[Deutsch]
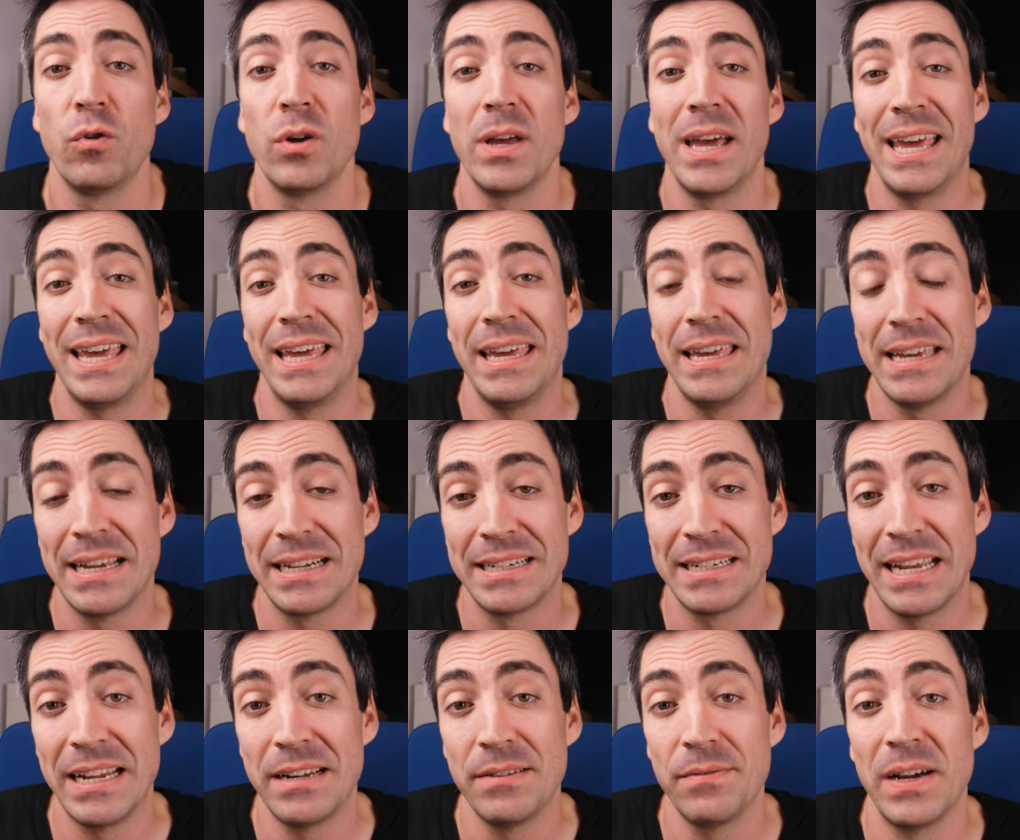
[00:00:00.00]
wo ja
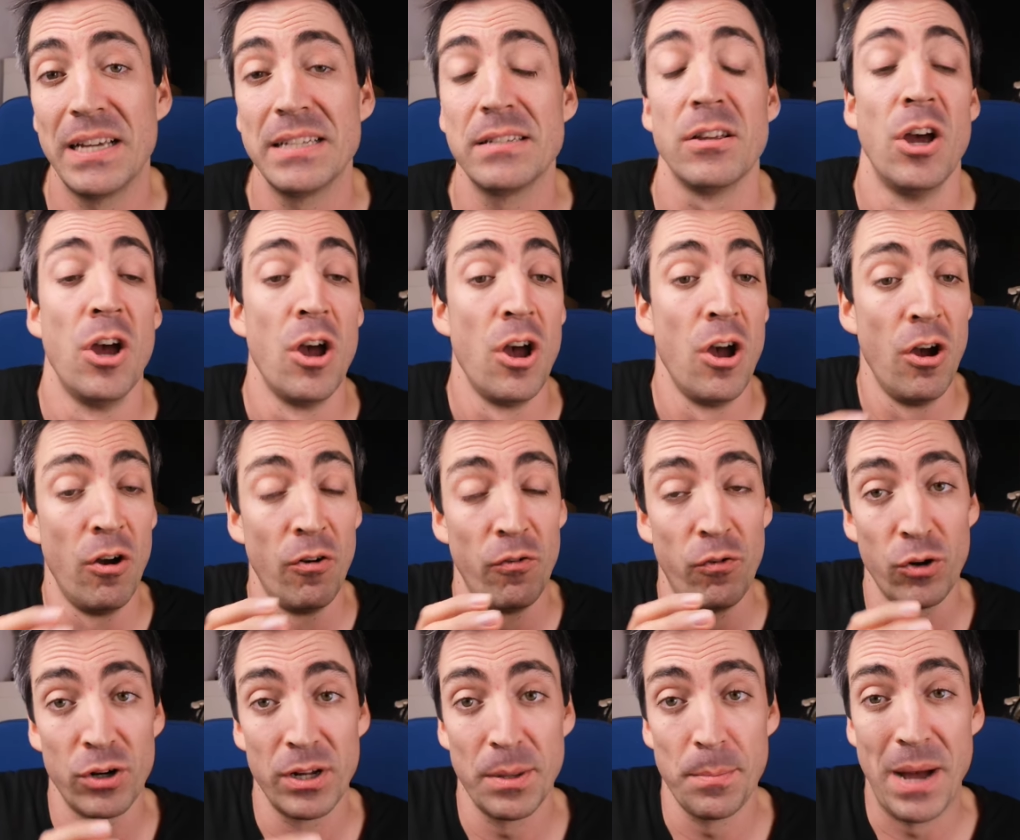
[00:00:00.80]
irgendetwas
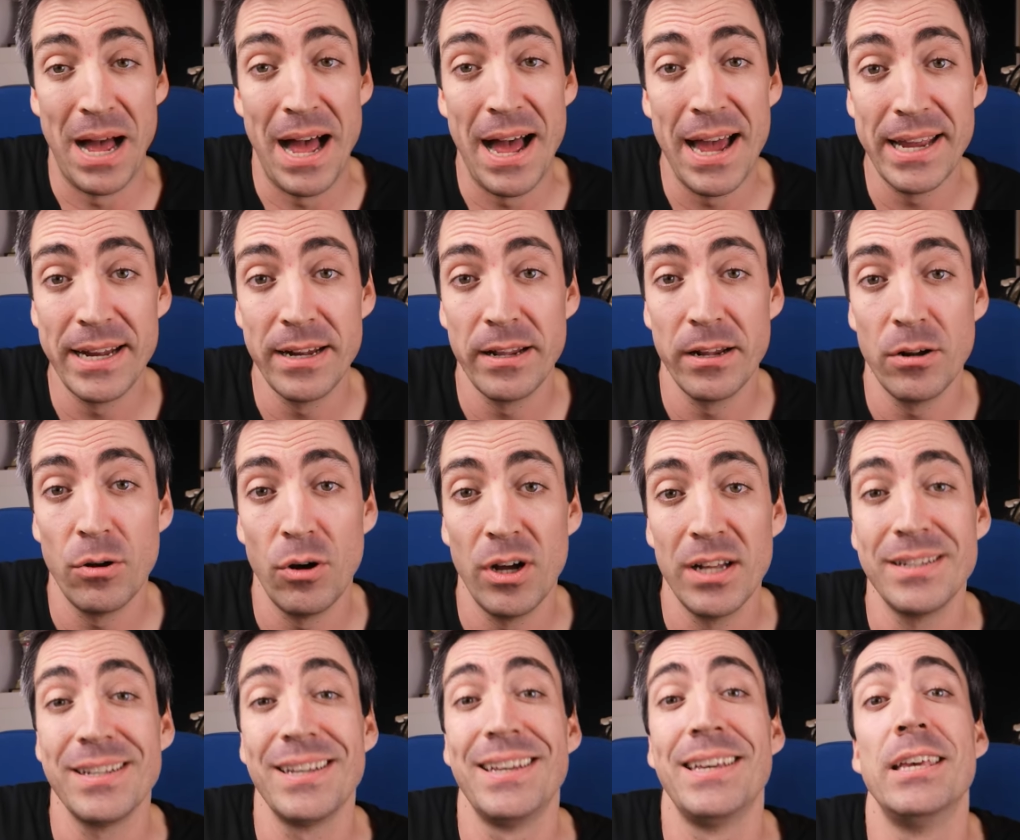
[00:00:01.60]
von dem einen
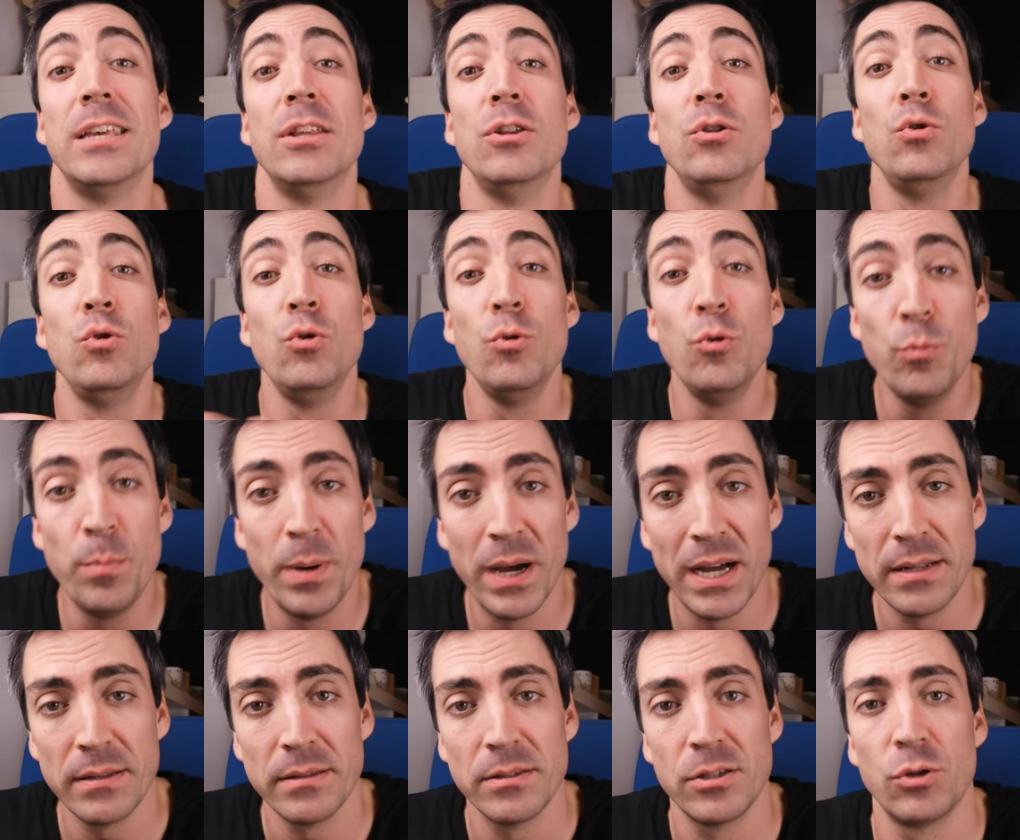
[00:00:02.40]
Ort
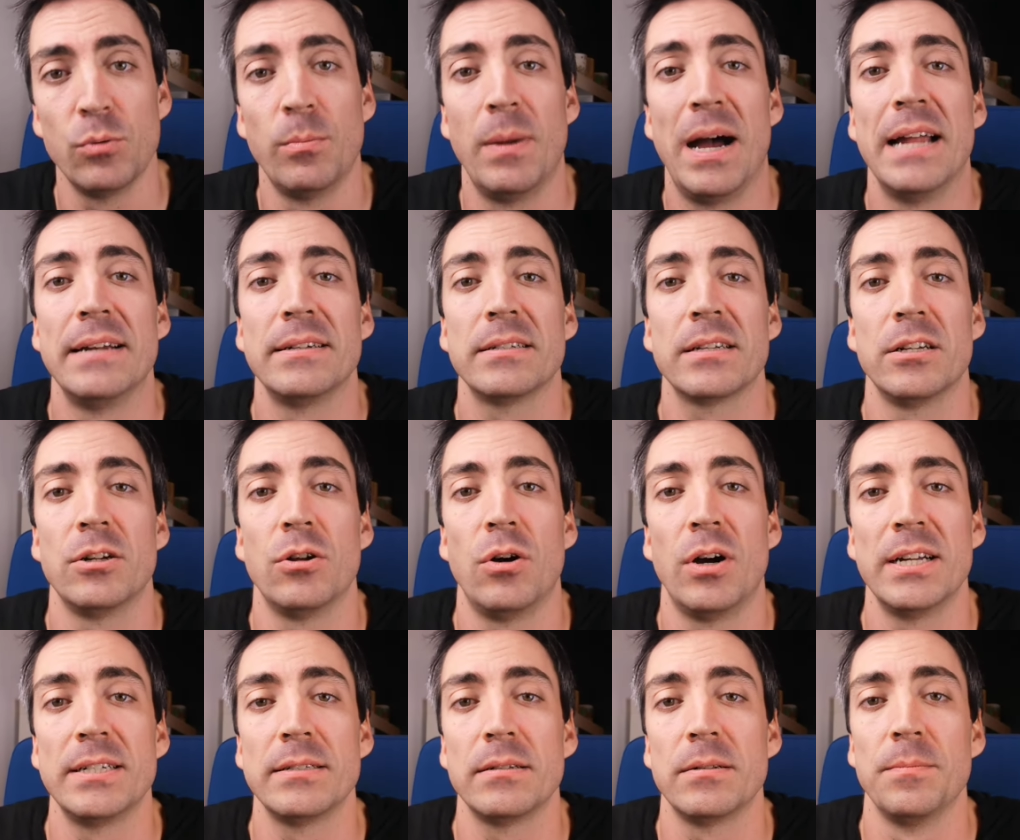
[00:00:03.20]
hinüber zum
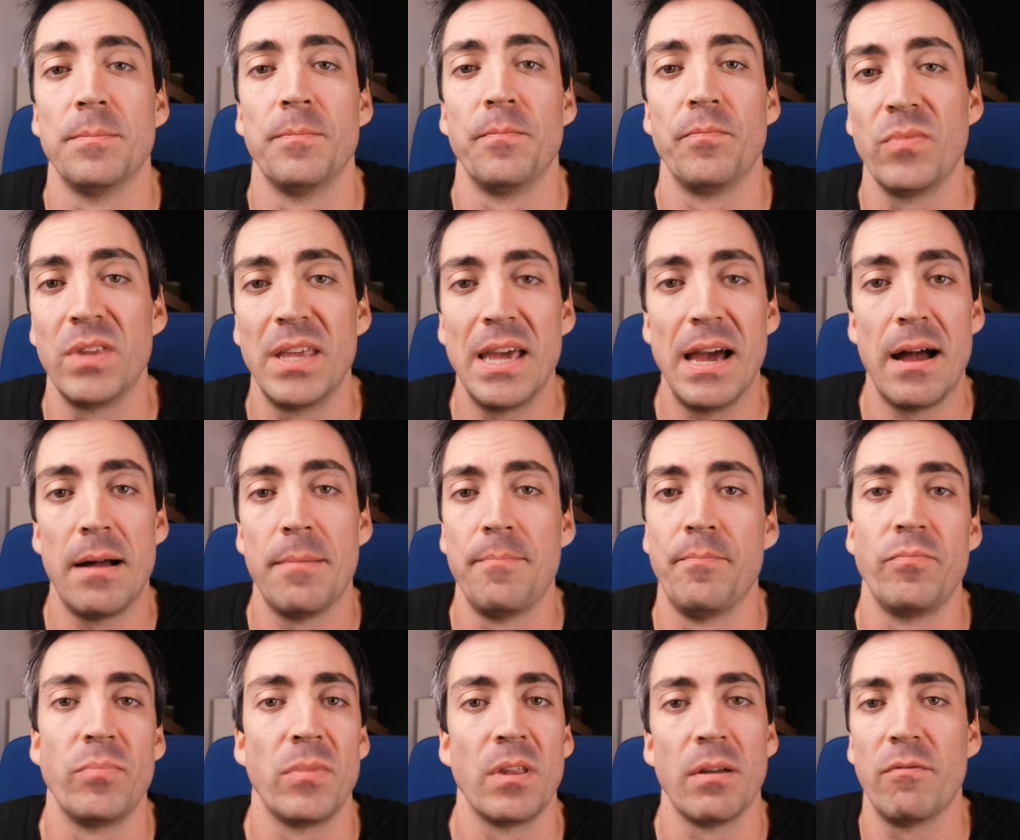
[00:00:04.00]
anderen Ort
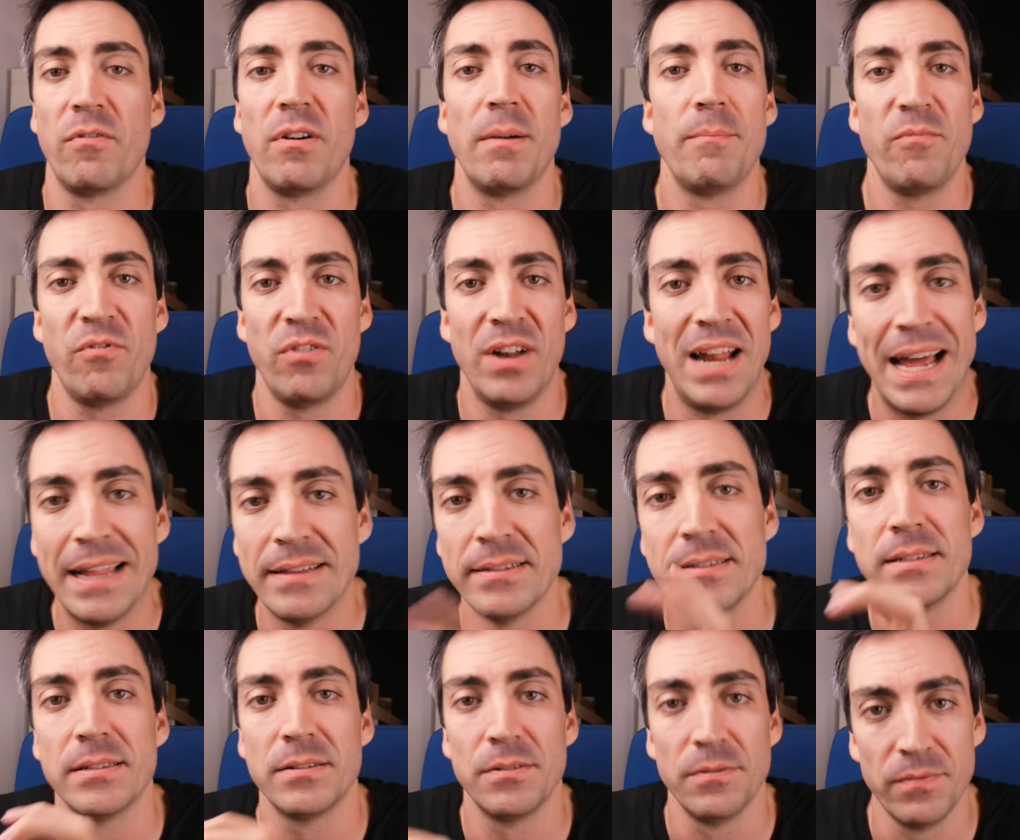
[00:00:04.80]
ja
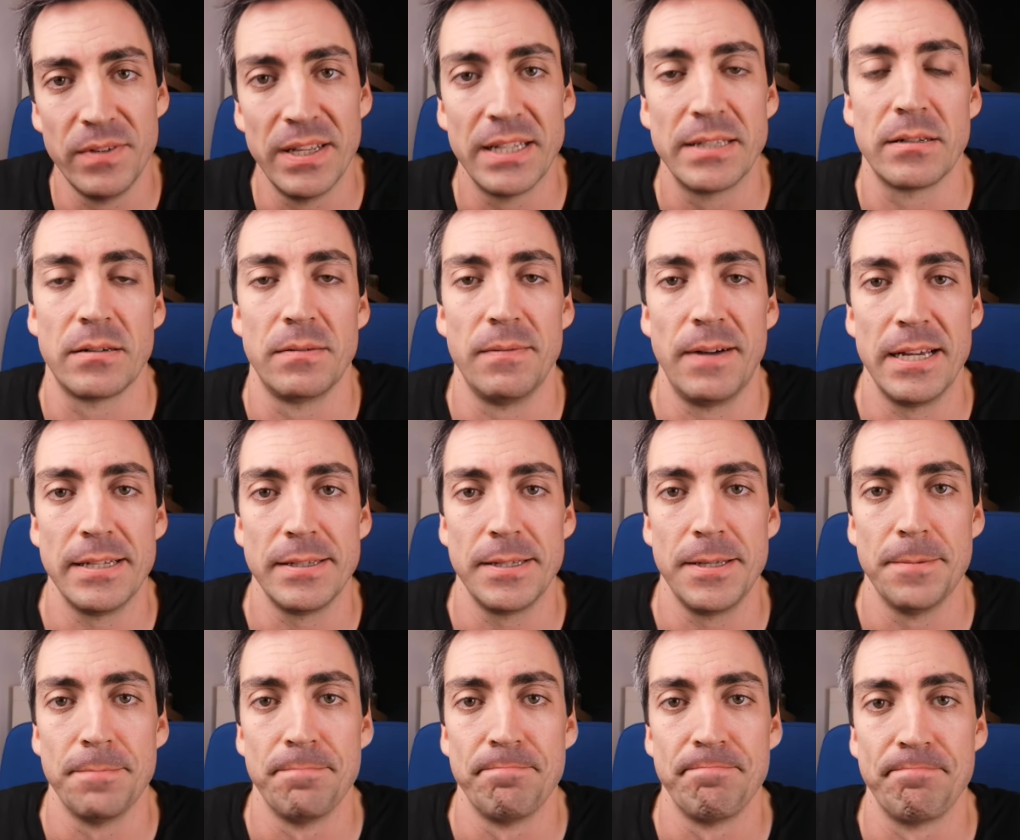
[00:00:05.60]
verpflanzt wird
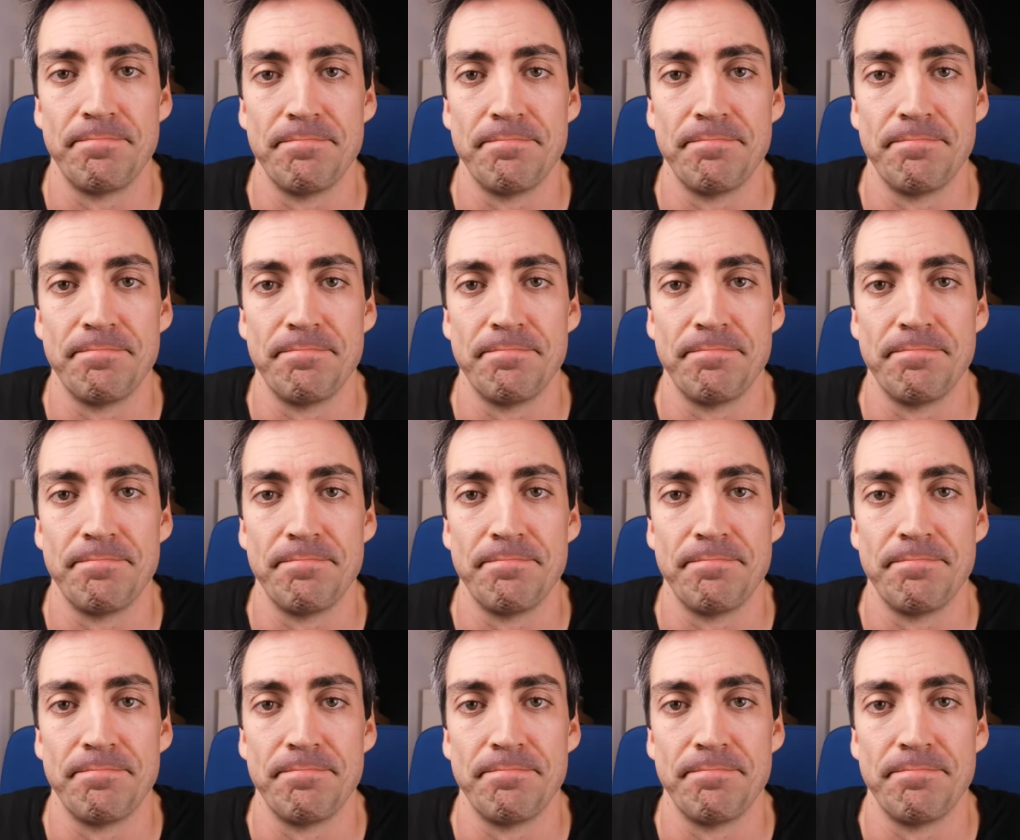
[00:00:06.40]
quasi.